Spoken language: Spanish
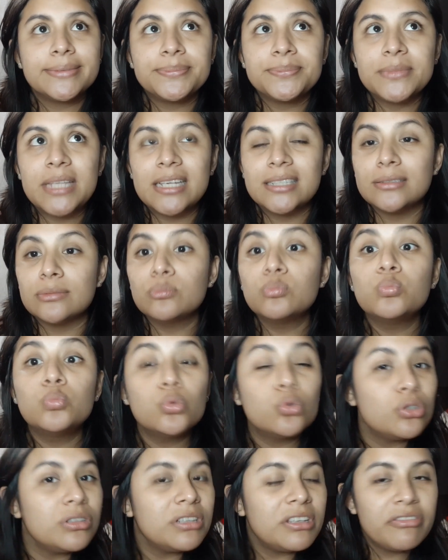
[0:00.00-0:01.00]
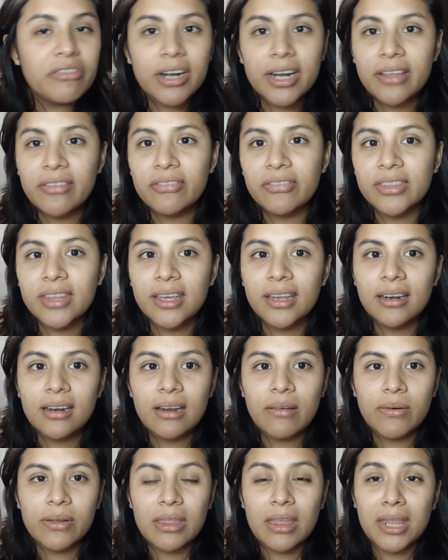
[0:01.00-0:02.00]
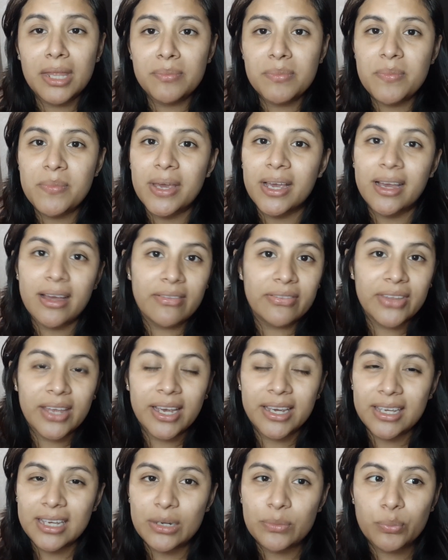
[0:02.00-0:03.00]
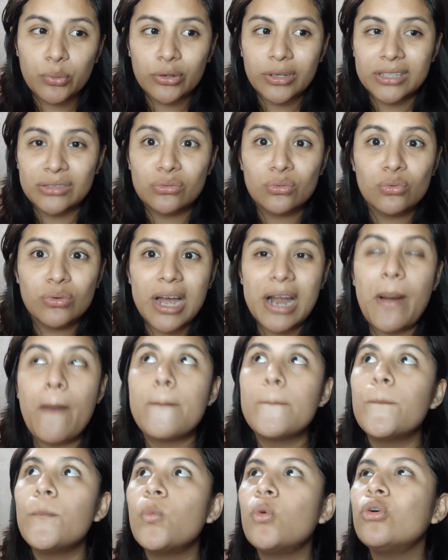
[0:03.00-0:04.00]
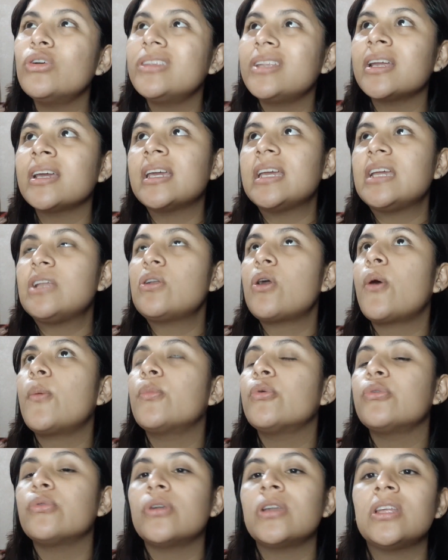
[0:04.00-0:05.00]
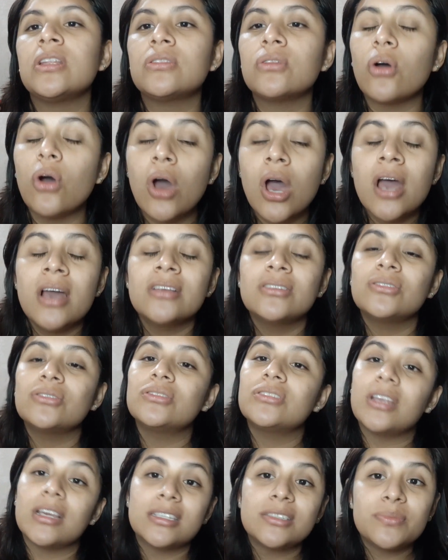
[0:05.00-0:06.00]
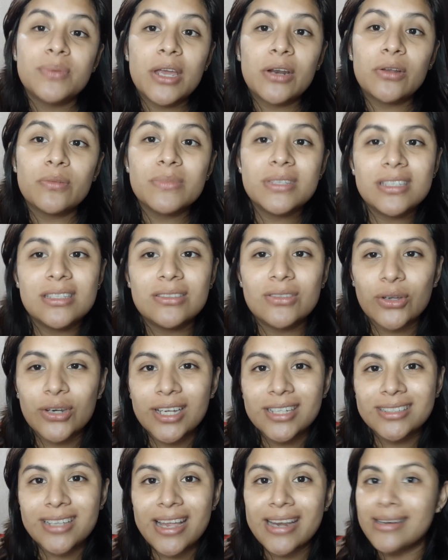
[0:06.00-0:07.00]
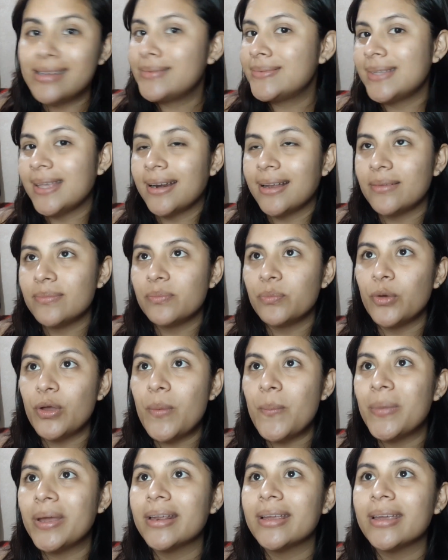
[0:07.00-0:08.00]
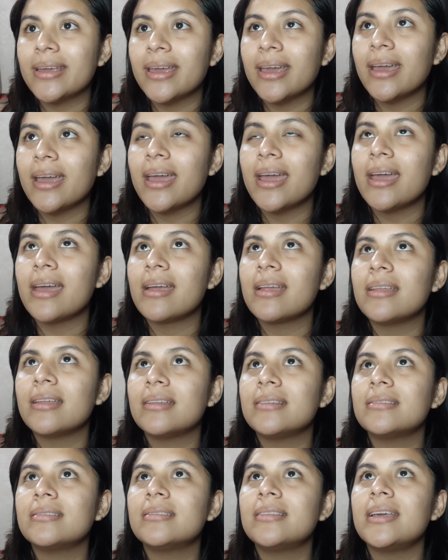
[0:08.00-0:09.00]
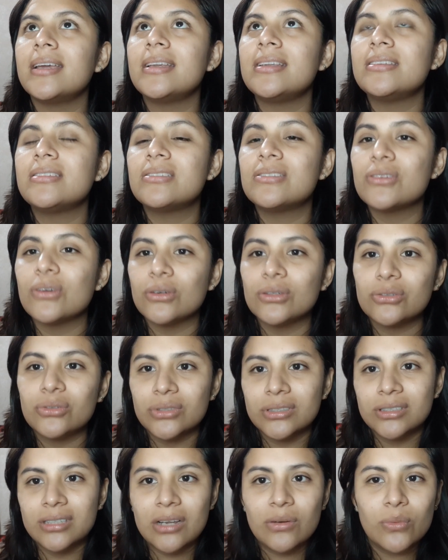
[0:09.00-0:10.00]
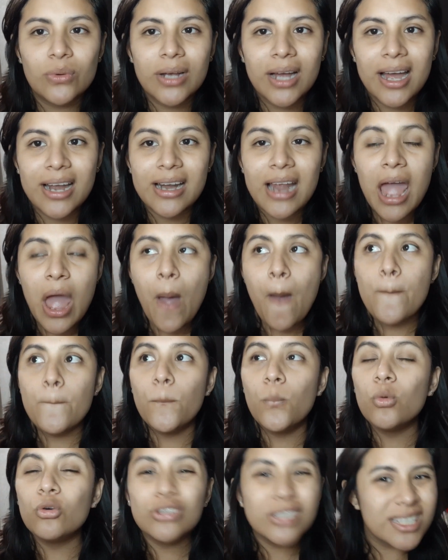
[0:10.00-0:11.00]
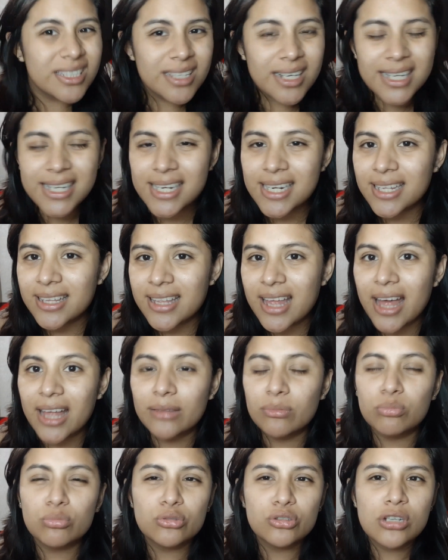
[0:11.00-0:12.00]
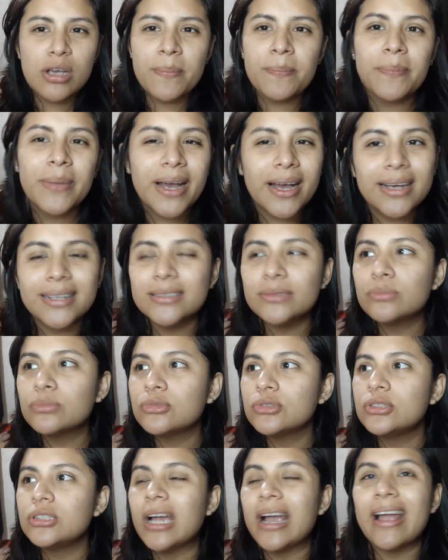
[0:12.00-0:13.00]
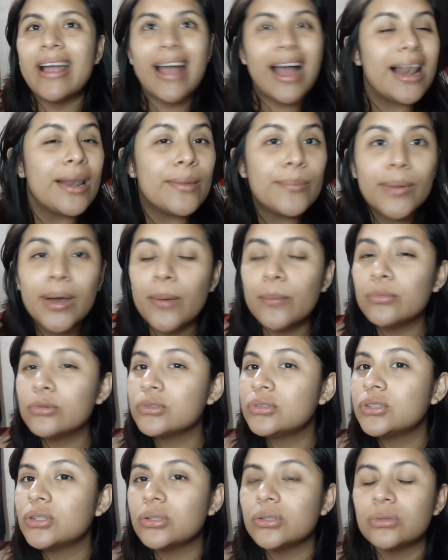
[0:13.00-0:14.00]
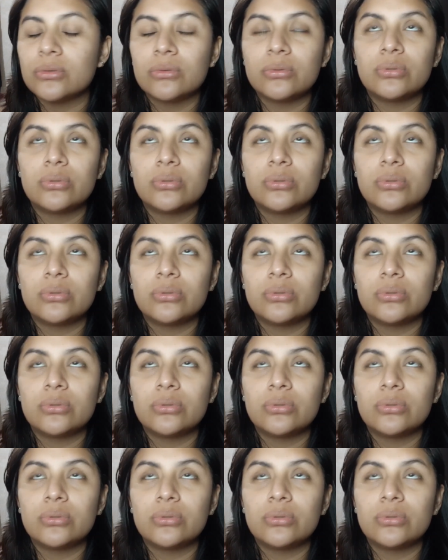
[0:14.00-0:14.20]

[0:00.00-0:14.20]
es muy diferente, la verdad a mí me encanta ir porque es un lugar muy tranquilo, muy bonito. Si ustedes vieron mis historias en Instagram pueden ver qué delicioso es el lugar, mucha tranquilidad, mucha paz, mucha calma, mucho...